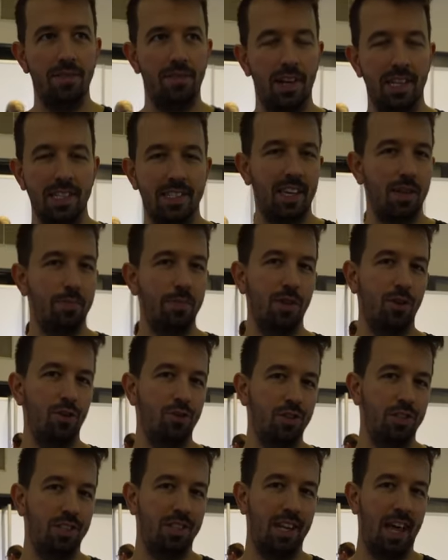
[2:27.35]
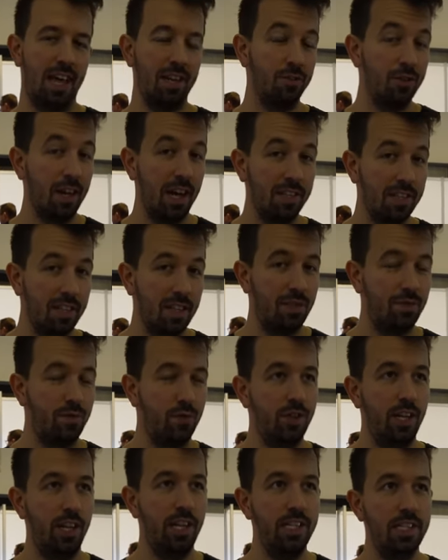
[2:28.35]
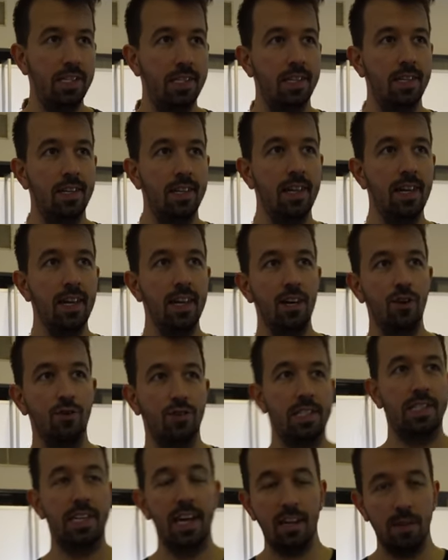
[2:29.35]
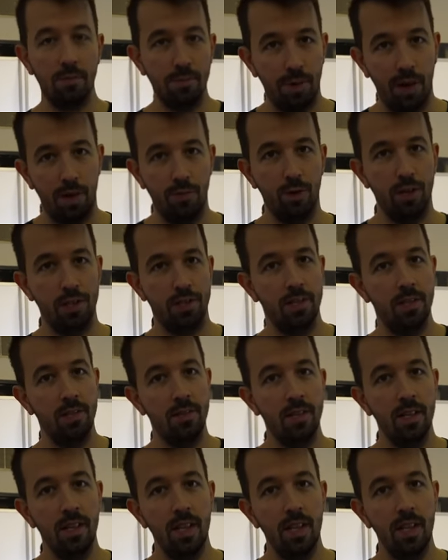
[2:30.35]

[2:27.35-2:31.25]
Vielleicht kriegen wir auch noch den einen oder anderen vor die Linse und er sagt ein paar Worte.